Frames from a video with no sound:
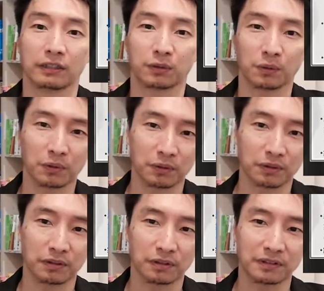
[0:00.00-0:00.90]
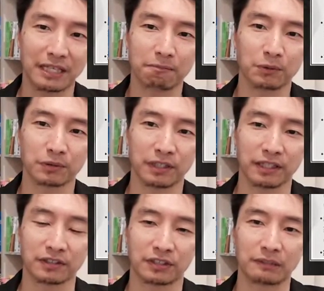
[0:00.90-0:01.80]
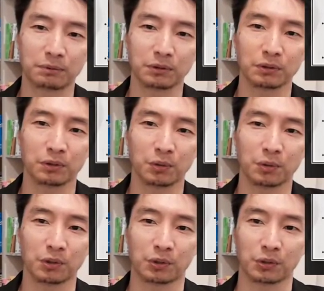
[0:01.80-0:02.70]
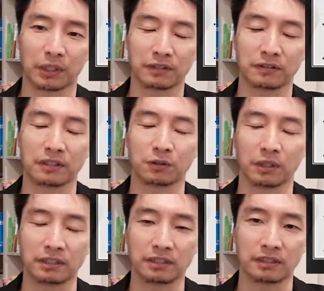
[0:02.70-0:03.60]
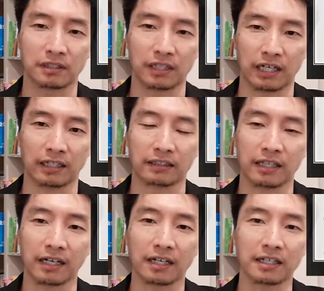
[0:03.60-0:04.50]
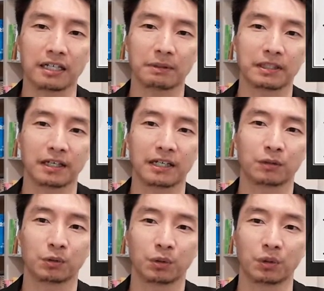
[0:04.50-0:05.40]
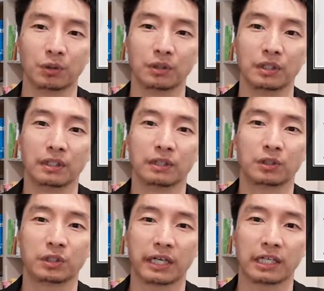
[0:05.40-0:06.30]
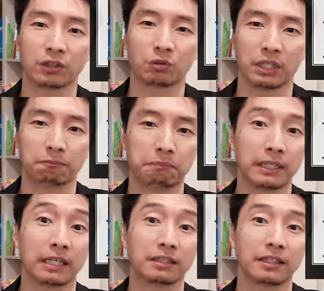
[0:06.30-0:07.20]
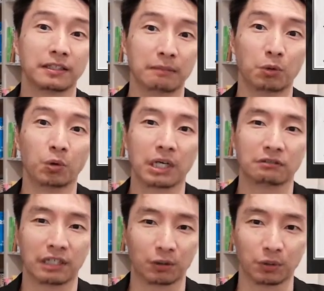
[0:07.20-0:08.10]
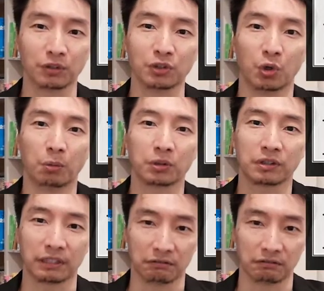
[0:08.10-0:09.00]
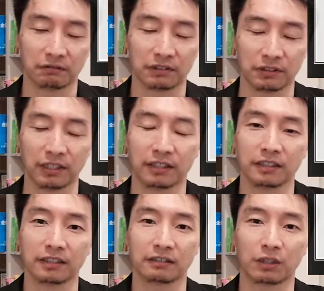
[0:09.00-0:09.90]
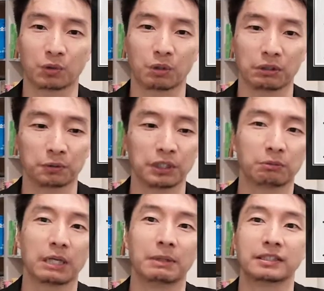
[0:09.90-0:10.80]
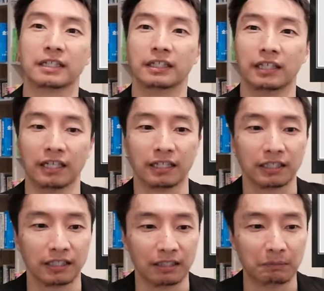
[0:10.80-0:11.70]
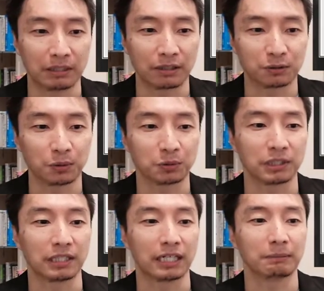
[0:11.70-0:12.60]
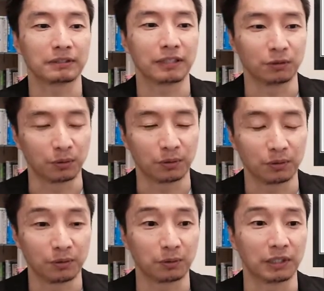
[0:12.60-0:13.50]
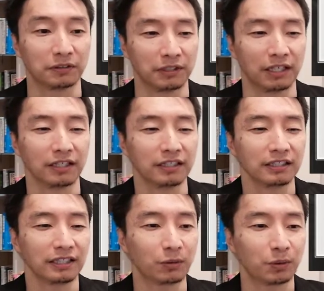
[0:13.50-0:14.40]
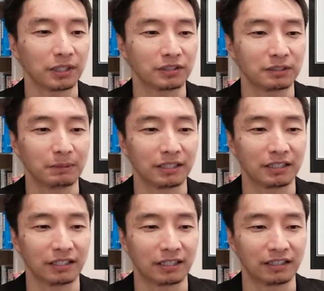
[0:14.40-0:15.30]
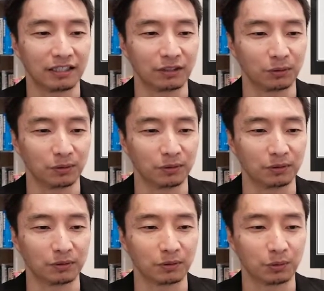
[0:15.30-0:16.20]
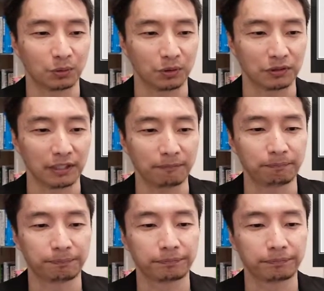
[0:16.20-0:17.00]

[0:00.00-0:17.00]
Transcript: でその専門性、自分の能力とかスキルとか知識が高ければ高いほど、クライアントはいっぱいやってきて儲かるだろうというふうに思ってるんですね。ただこれはとんでもない間違いで、えー、全くそういうことにはなりませんよということなんですね。で、これは致命的な過程ということですね。